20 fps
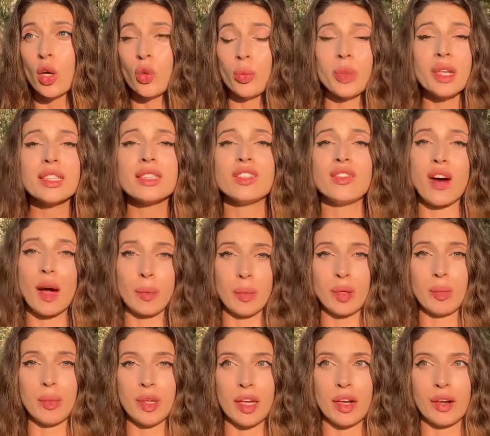У меня есть два
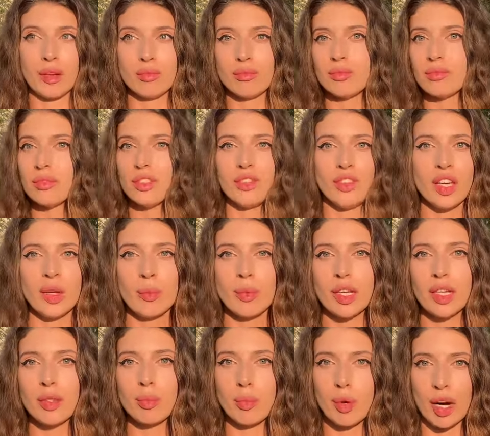примера, две
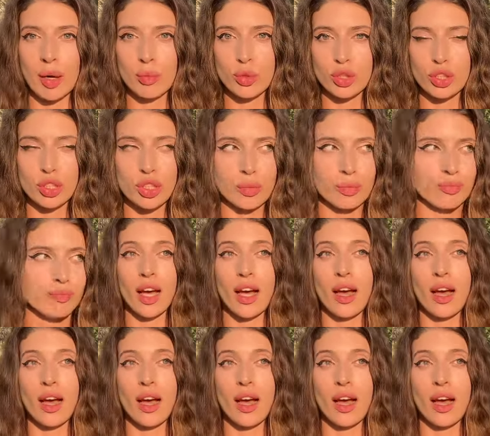моих бабушки.